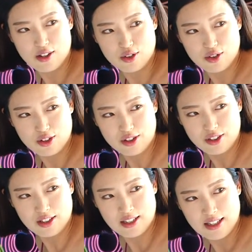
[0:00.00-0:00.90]
둘,
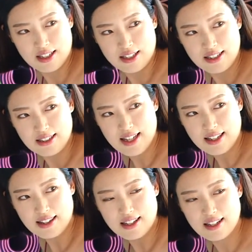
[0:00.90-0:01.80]
셋,
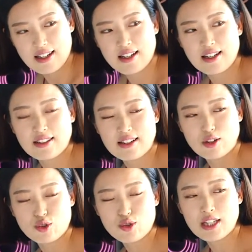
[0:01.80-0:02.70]

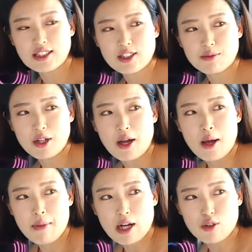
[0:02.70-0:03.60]
다운. 주의하실 점은
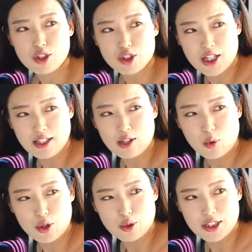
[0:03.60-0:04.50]
팔꿈치 최대한
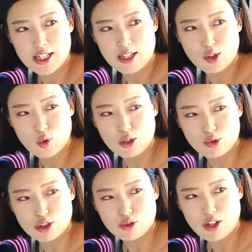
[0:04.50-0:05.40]
올리고 최대한
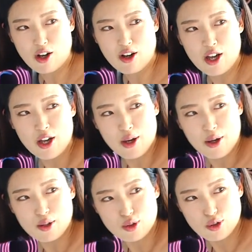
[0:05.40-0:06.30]
쪼아주시고요.
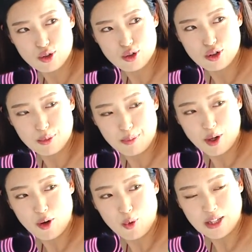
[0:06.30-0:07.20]
쭉
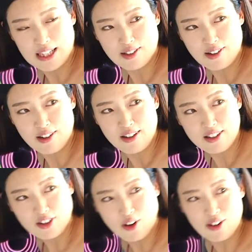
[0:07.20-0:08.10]
펴고
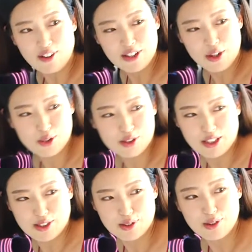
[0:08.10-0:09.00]
나서 덜렁 내려오지
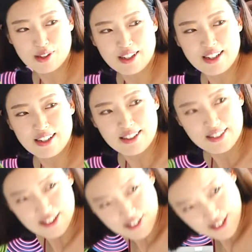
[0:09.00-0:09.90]
마시고
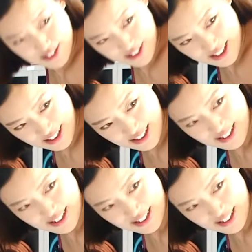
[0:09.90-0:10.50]
천천히